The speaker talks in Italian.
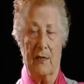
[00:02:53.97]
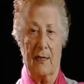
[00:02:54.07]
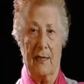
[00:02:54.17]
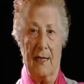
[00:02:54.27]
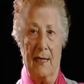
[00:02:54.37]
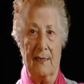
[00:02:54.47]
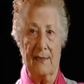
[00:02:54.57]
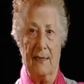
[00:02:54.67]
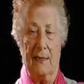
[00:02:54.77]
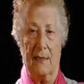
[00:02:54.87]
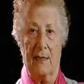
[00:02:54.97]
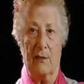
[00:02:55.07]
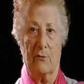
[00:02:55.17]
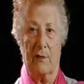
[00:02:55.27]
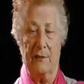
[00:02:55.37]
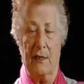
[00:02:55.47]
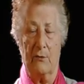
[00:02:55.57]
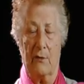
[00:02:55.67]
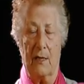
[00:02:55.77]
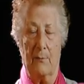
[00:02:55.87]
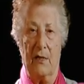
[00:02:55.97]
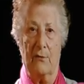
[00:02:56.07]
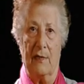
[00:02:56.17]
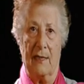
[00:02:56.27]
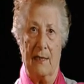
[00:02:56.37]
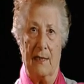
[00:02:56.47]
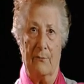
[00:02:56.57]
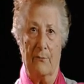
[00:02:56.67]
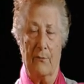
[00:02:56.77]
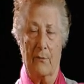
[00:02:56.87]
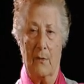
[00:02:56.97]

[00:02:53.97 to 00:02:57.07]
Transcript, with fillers: non era a casa e loro hanno detto che Pino era là.